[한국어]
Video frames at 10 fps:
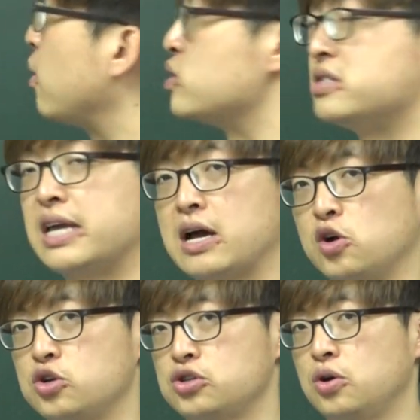바꿔 쓰게 한
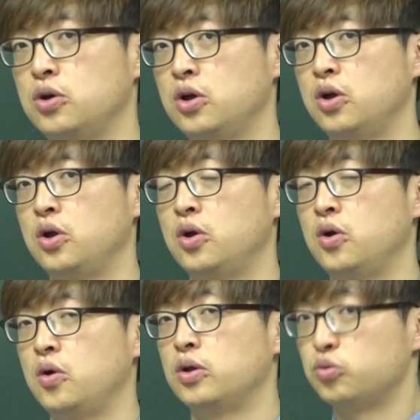거죠.
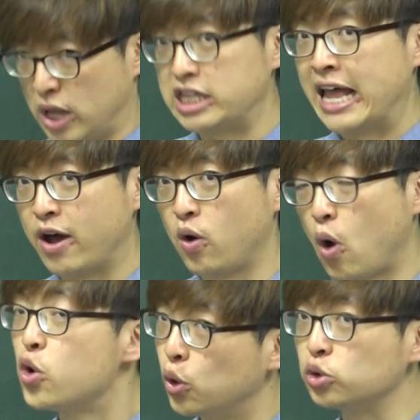됐나요?
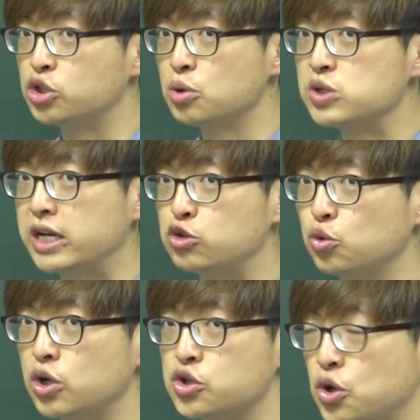어, 이런 것도 시험 재는 게
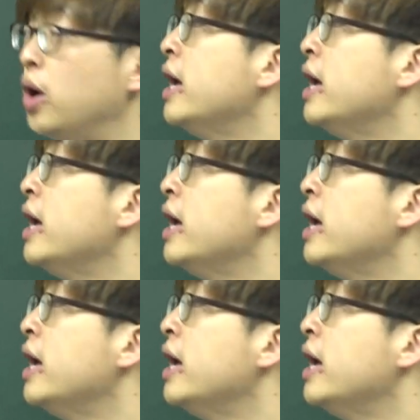좋겠죠.